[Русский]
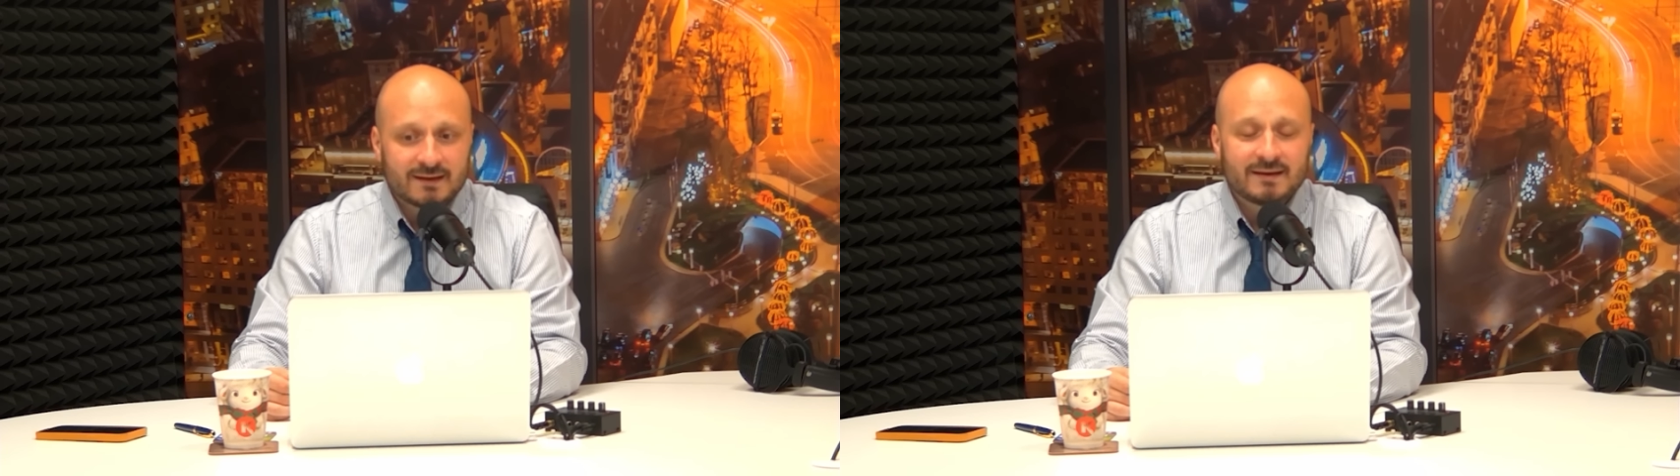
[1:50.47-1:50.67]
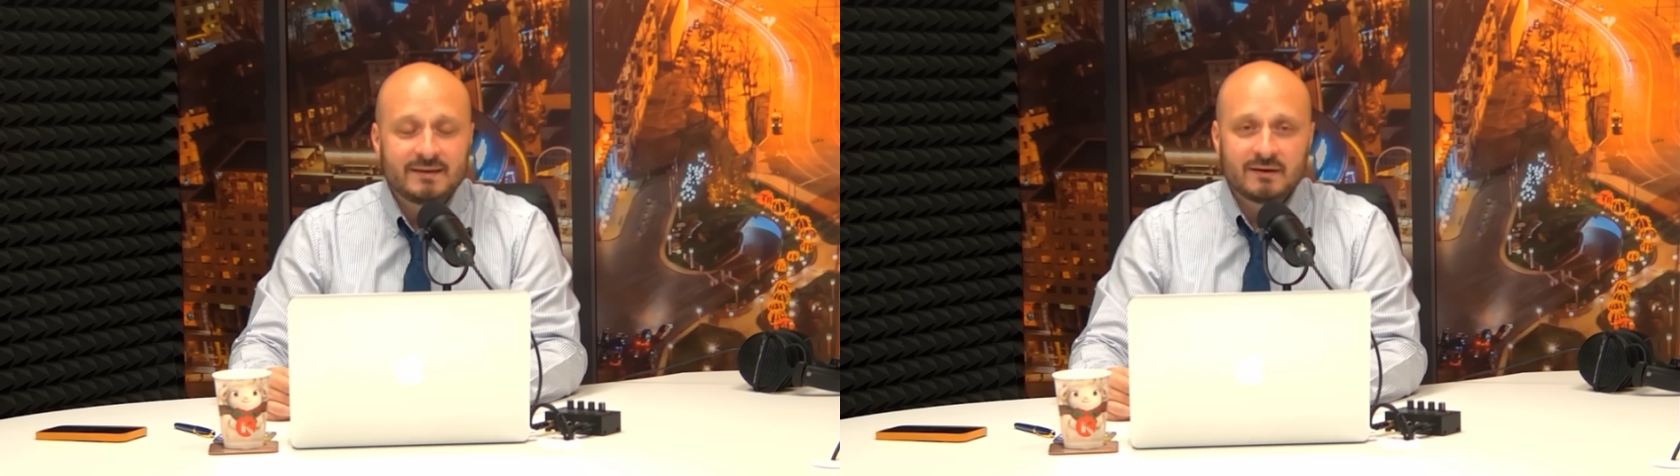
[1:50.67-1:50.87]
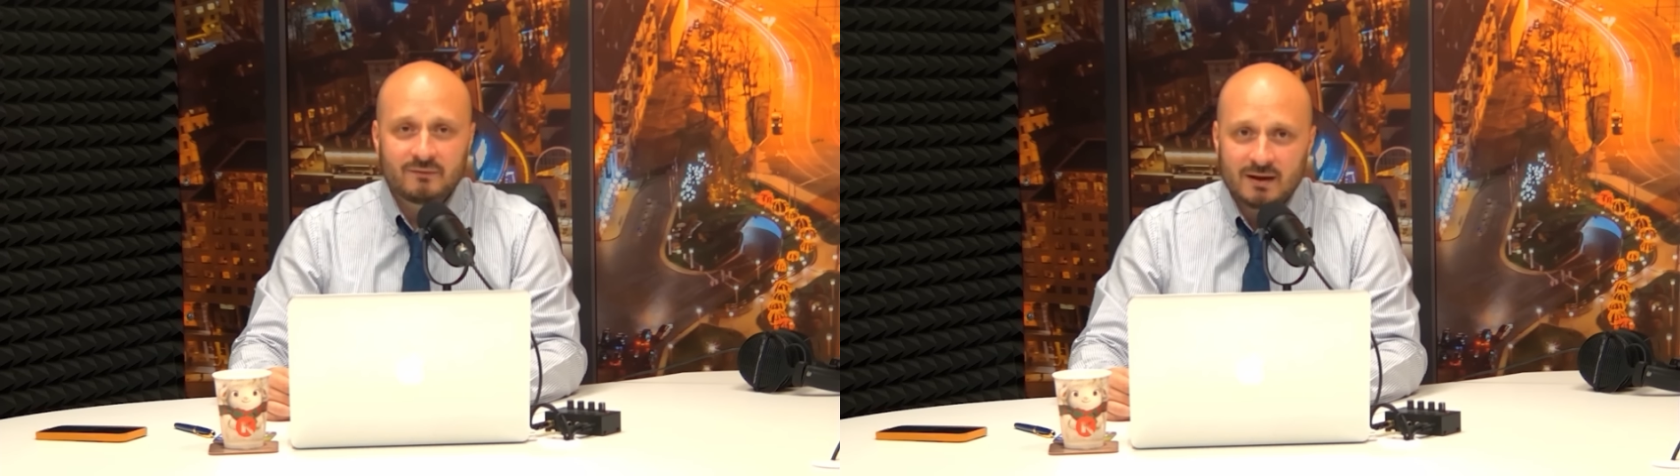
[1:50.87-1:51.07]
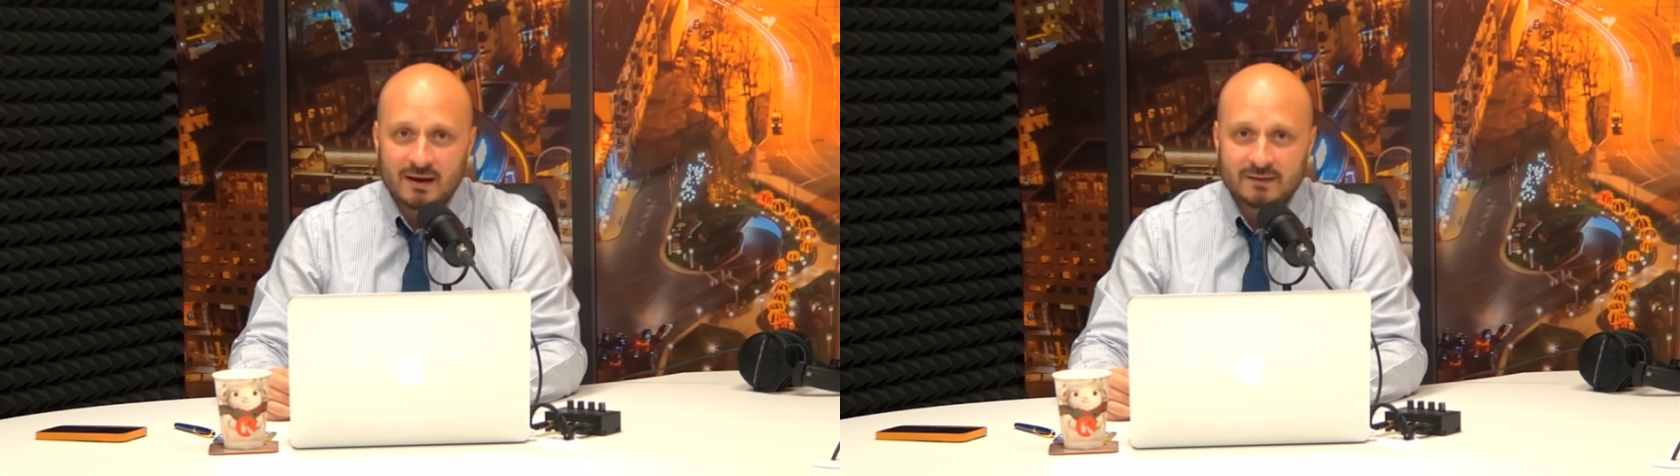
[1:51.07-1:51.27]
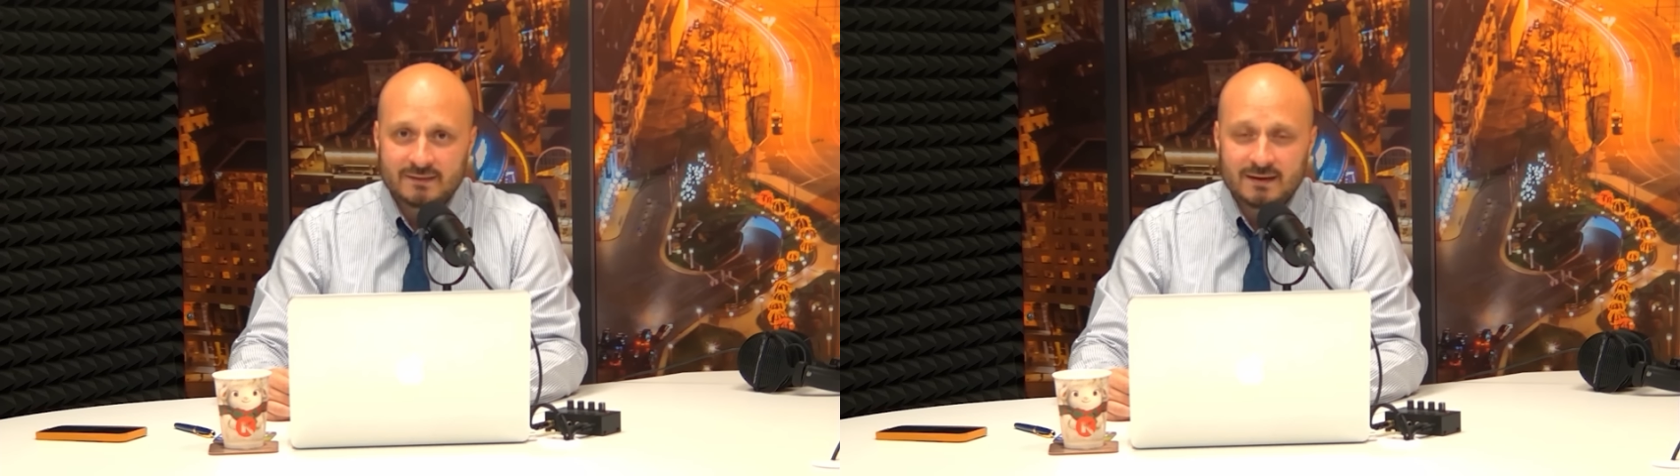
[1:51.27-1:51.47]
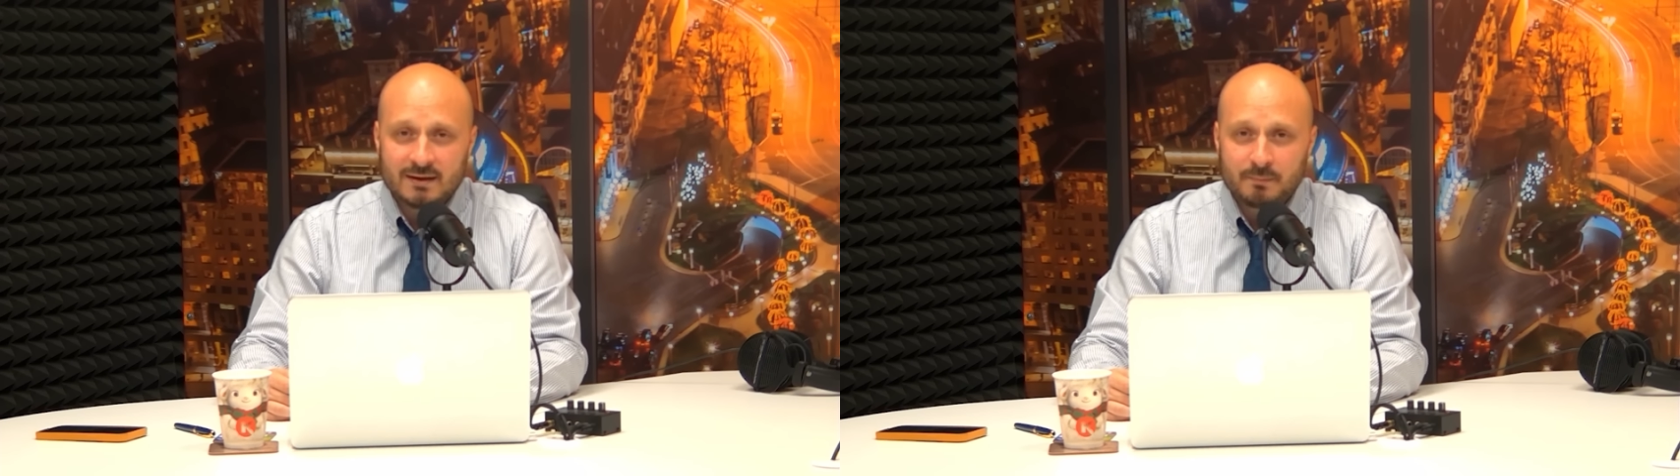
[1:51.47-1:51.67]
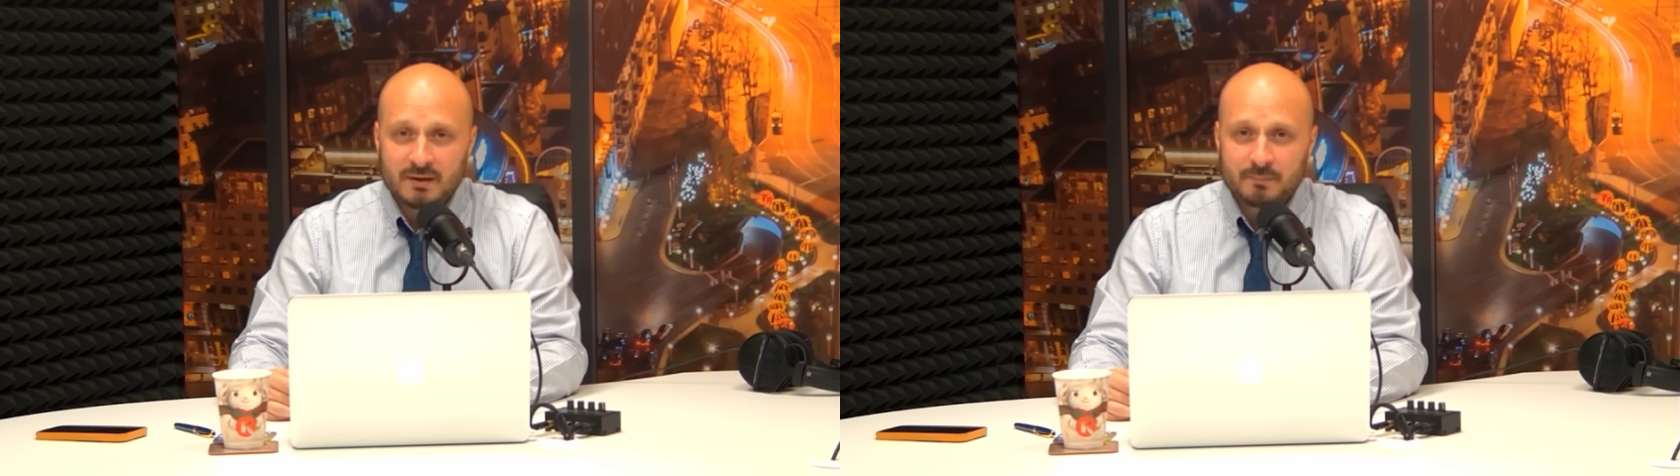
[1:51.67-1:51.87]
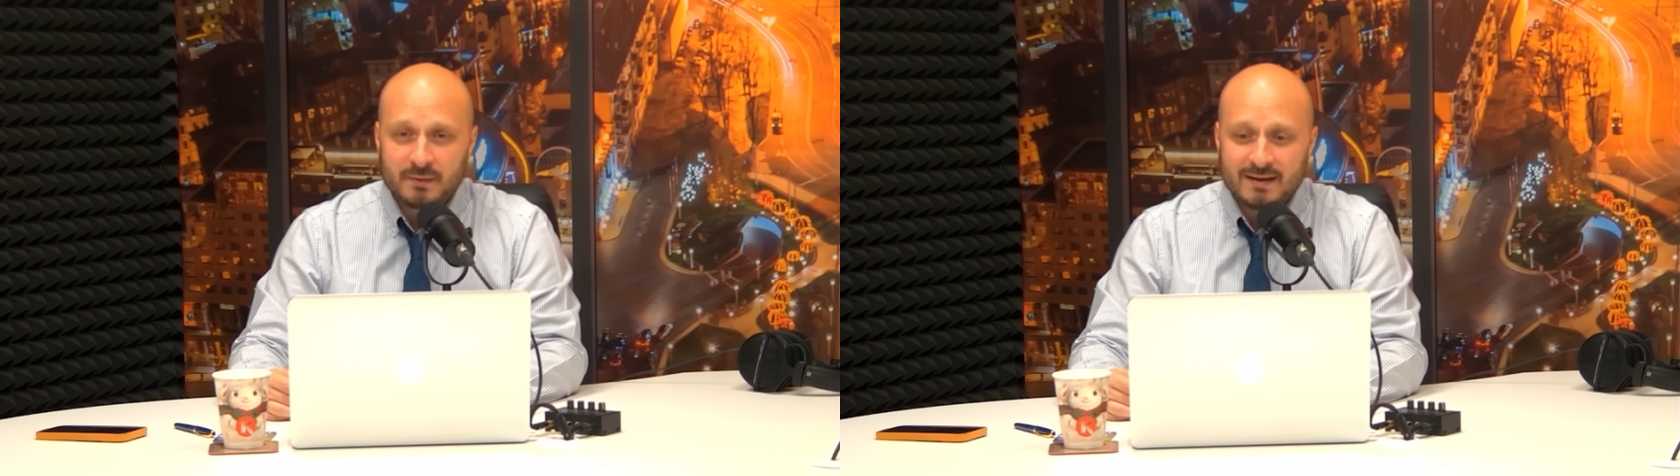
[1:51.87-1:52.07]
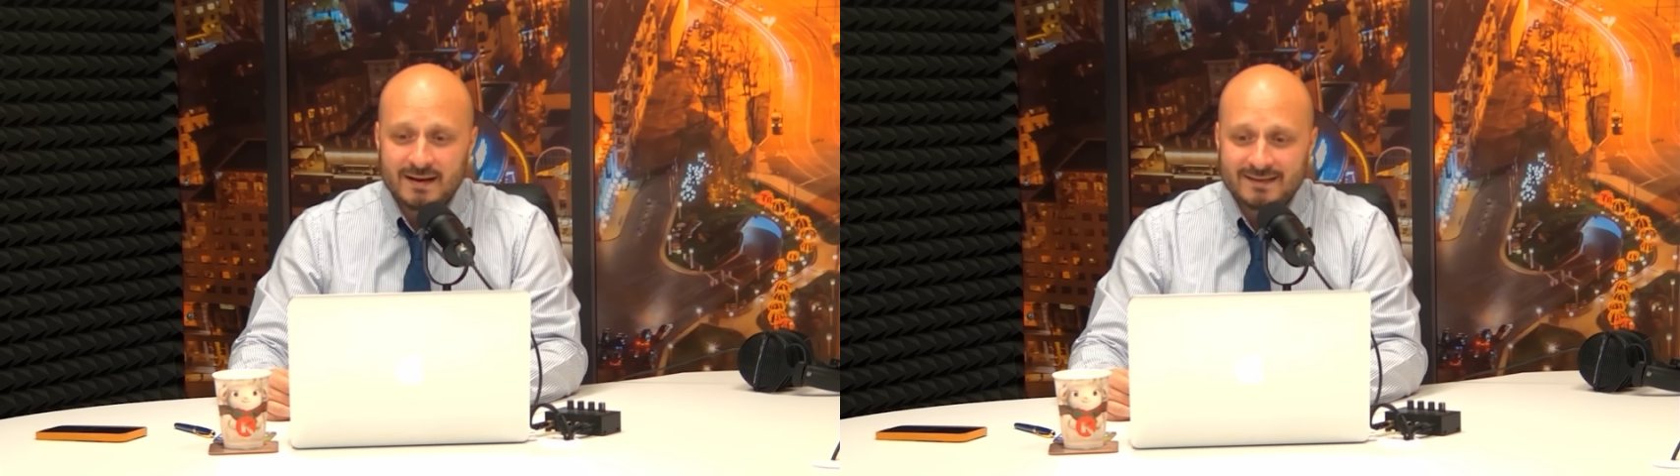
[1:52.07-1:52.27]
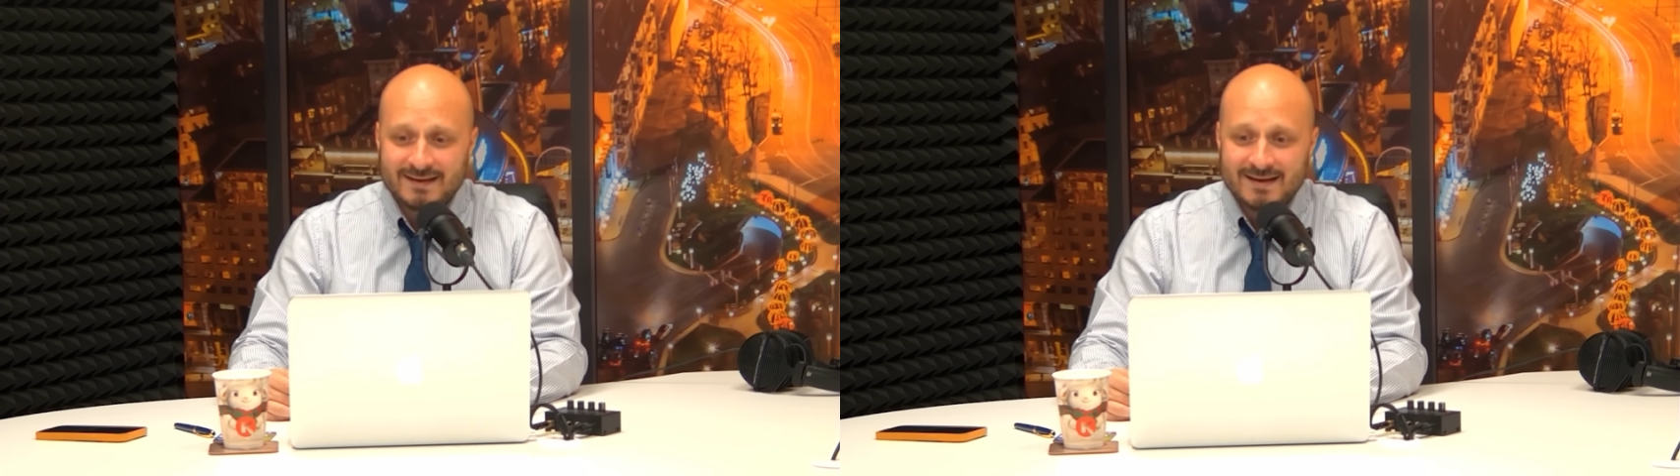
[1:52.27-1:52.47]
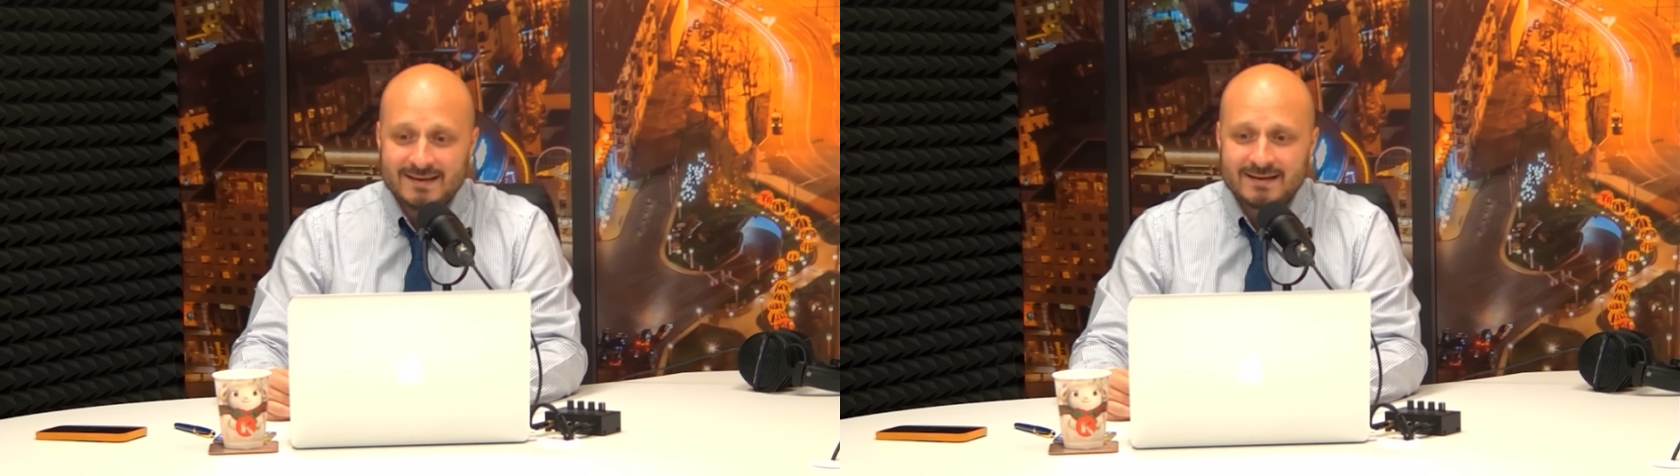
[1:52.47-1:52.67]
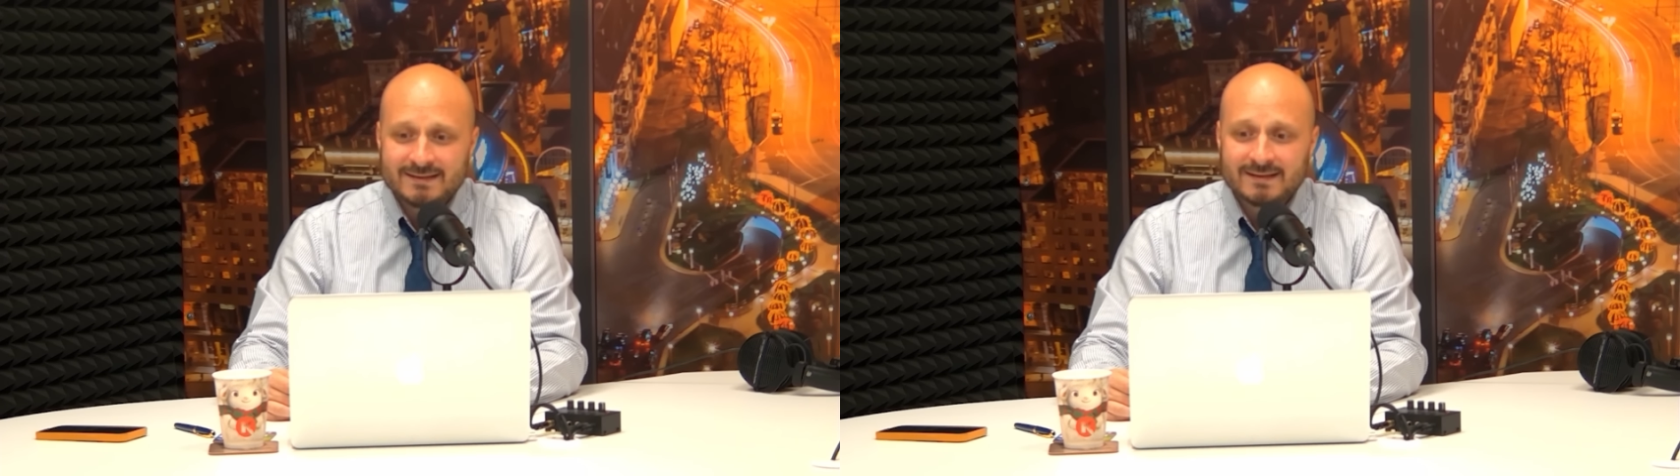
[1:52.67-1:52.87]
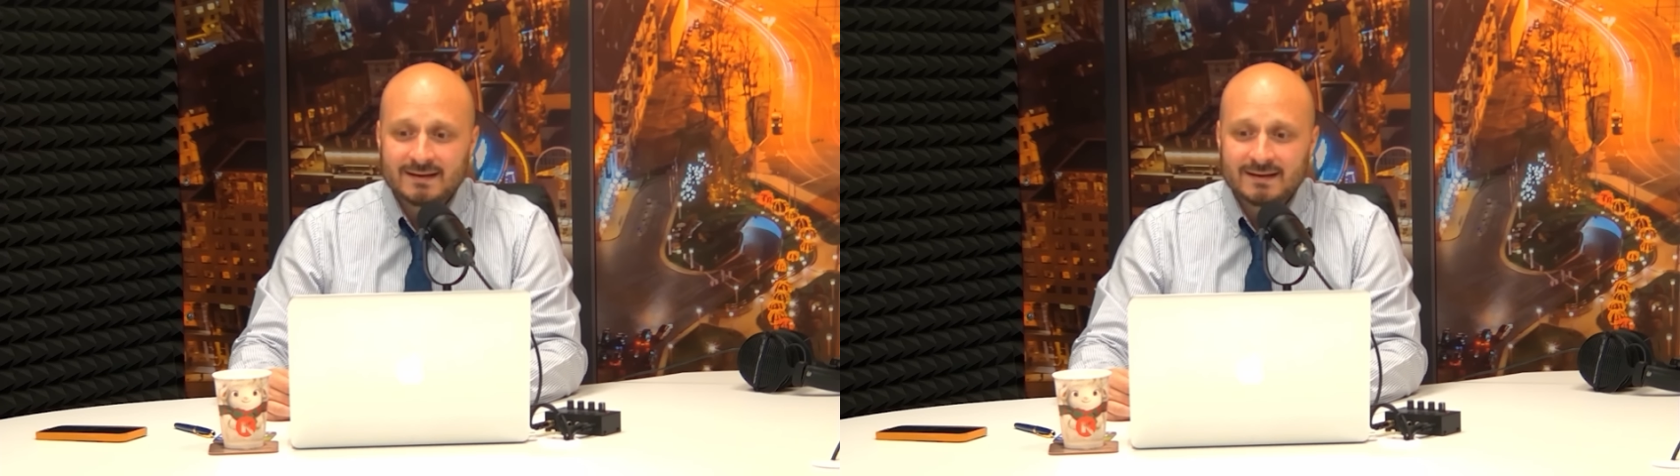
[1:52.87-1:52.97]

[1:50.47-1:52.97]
является ли предприятие X